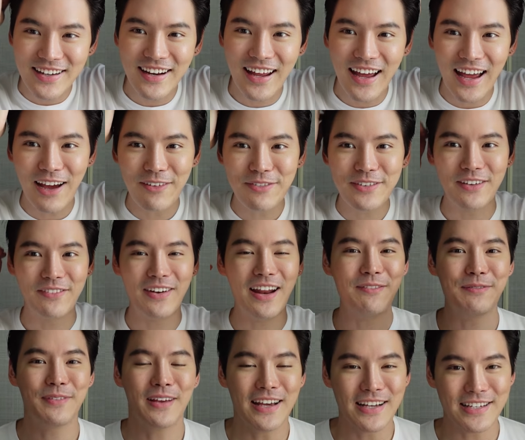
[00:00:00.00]
นะครับสำหรับ
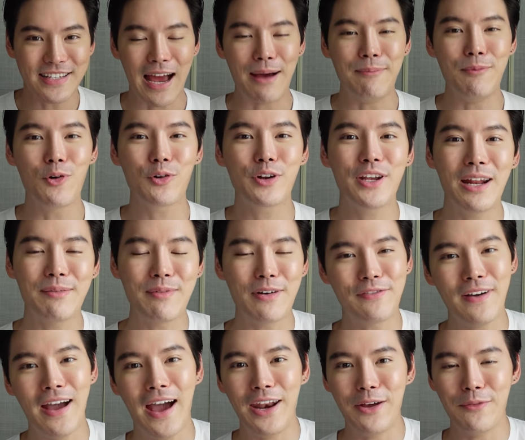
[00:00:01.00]
3 ลุกที่นำมา
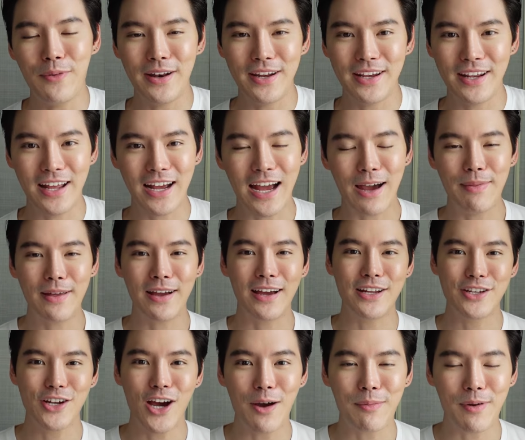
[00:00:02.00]
ฝากในวันนี้นะครับ ถ้าเกิด
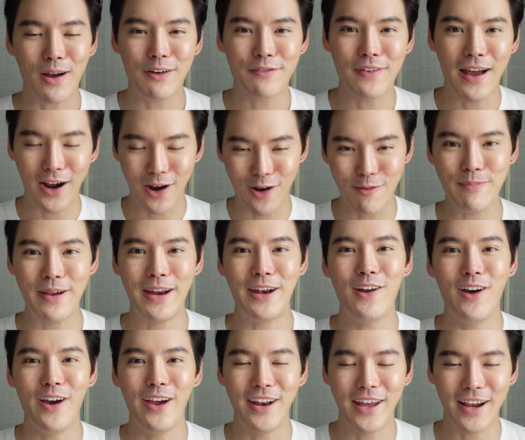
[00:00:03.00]
ชอบก็ฝากคอมเมนต์หน่อย